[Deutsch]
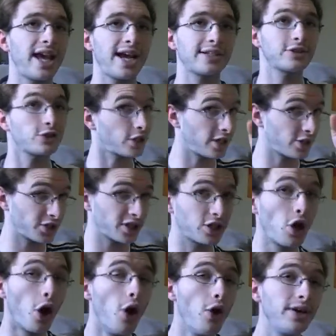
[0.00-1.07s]
Hexe Schrägstrich
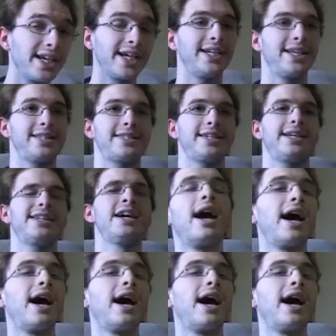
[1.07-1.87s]
Königin erzählt.